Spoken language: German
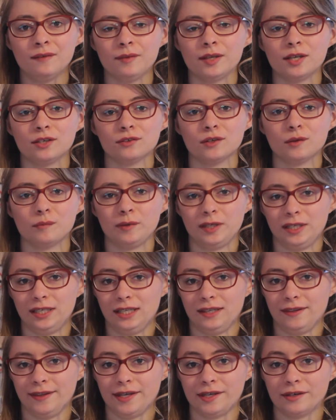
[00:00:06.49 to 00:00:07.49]
Wie ihr schon im
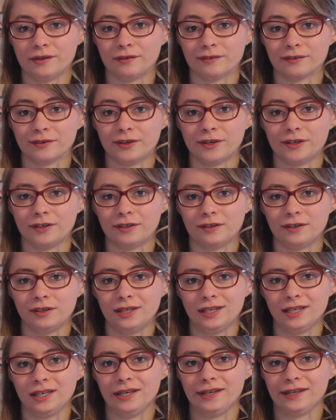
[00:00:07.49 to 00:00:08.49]
Titel sehen könnt,
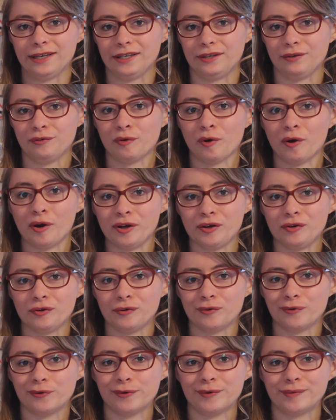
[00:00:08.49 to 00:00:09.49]
geht es
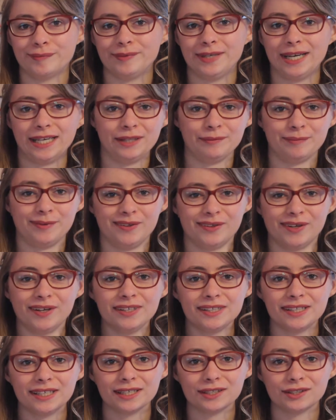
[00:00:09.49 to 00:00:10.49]
heute um ganz
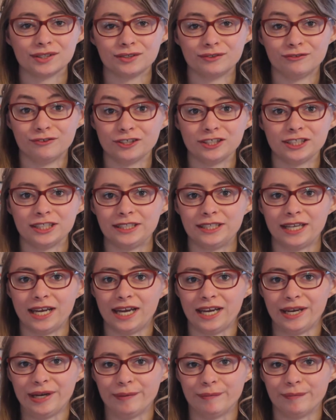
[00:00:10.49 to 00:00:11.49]
besondere
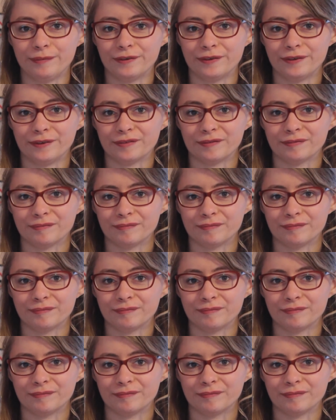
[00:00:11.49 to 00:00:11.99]
Washi-Tapes,